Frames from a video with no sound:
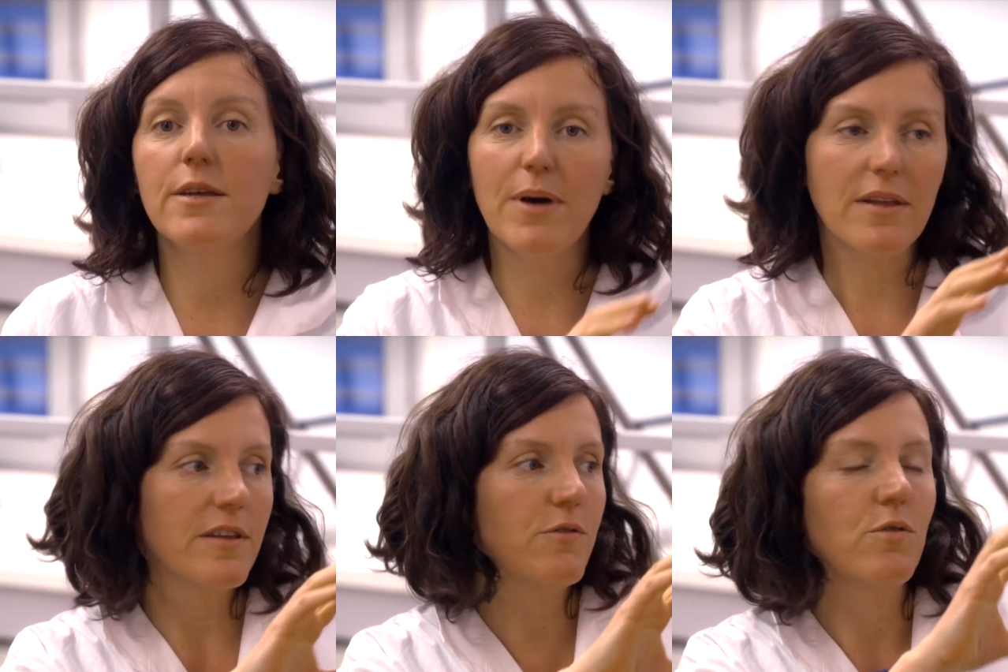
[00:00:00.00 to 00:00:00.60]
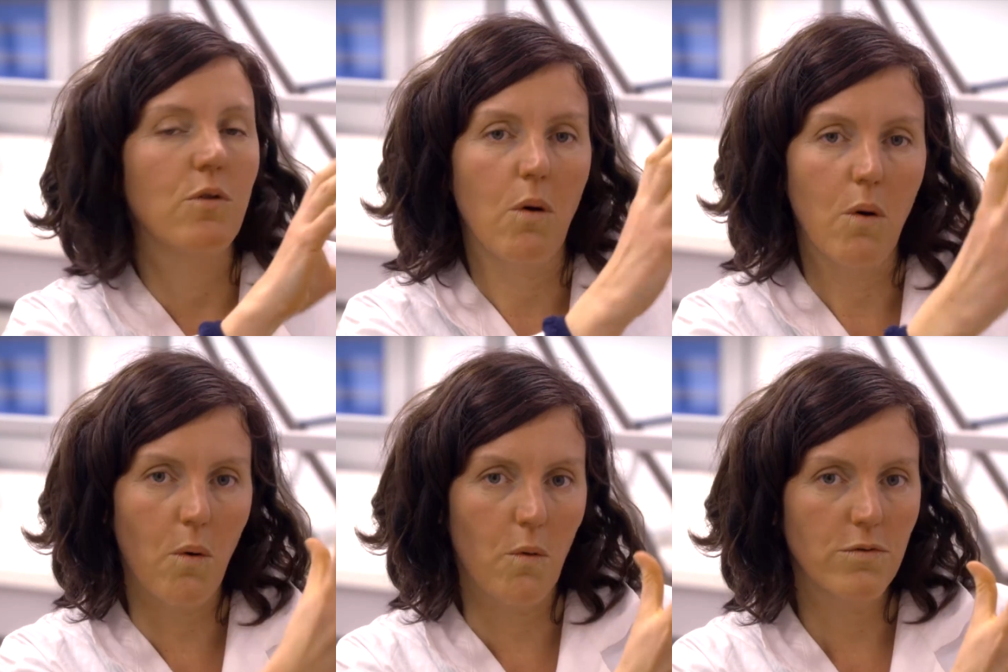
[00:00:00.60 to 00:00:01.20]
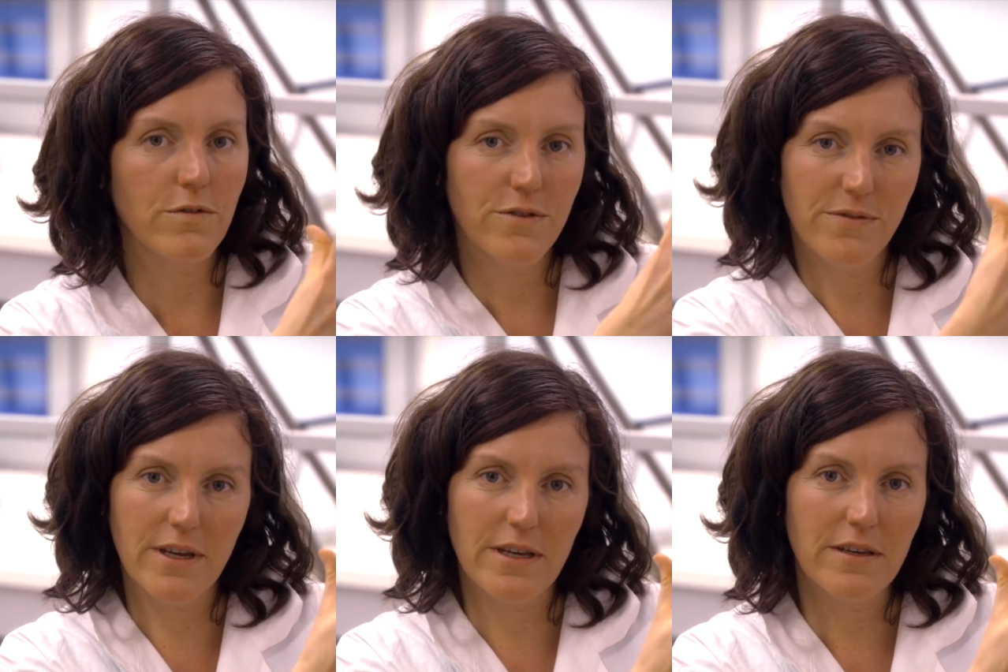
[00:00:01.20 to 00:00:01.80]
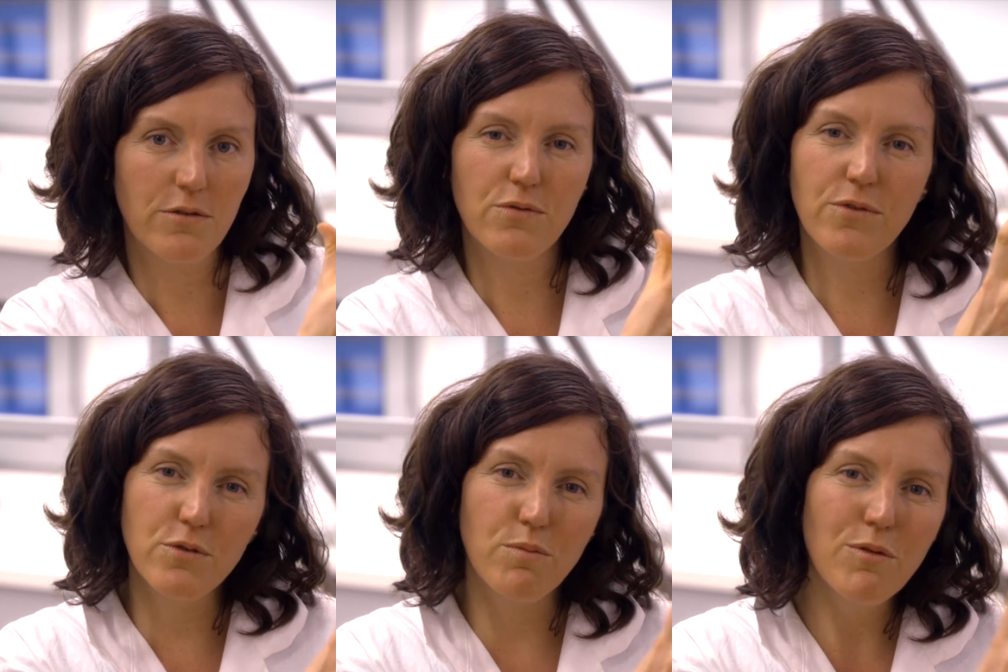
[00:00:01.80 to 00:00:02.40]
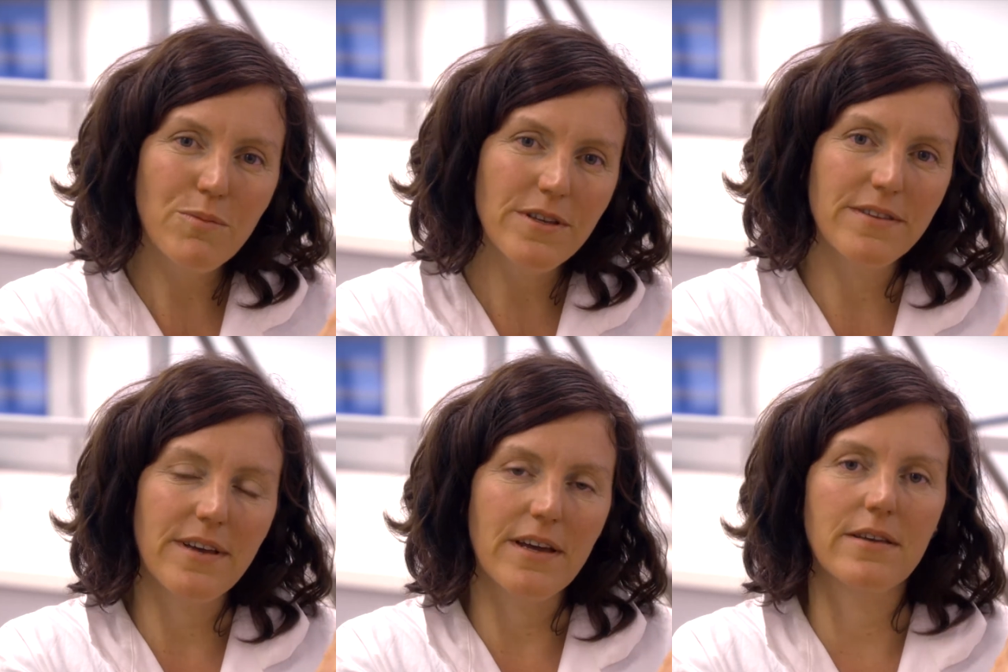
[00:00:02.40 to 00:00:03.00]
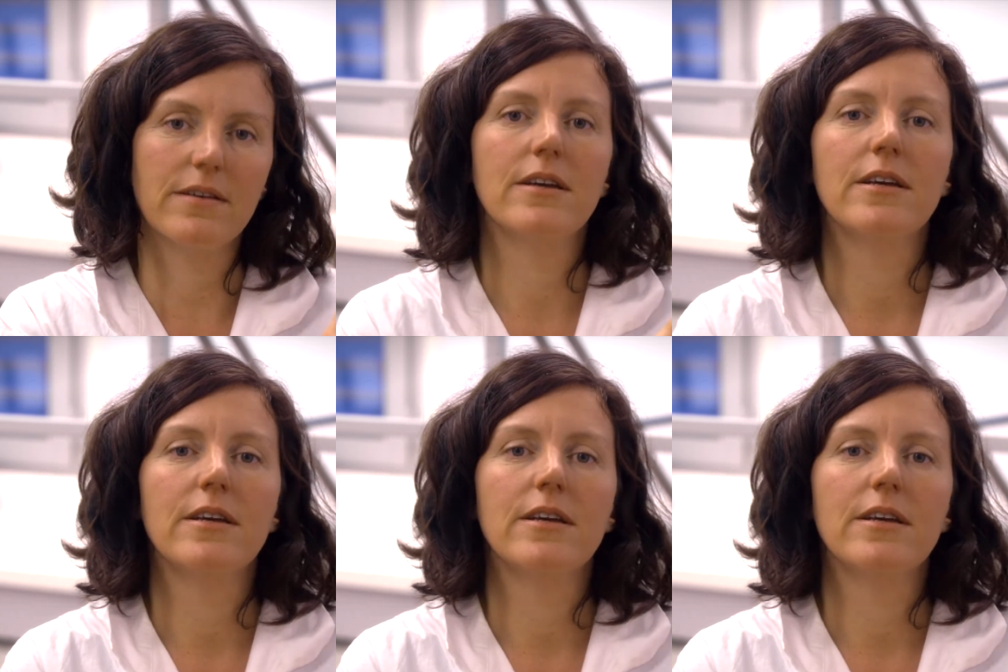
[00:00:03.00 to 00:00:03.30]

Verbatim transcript: des particules rondes, sphériques, souvent de plus petite taille,